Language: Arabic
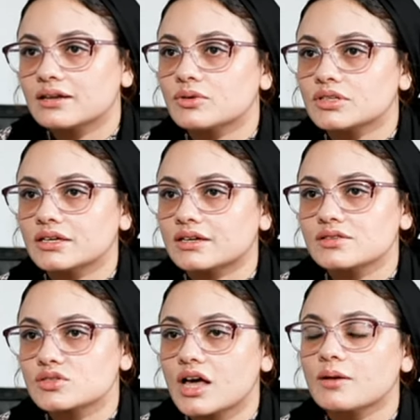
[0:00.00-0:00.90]
انا وضعي
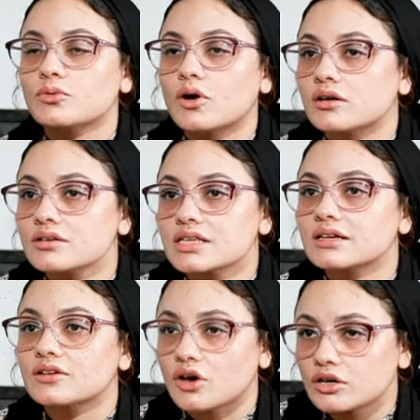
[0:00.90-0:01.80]
كان صعب وخلاص
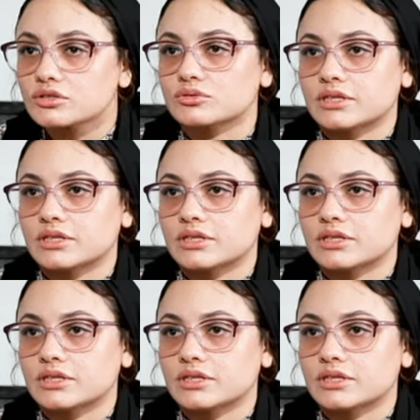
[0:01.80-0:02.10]
انا انهارت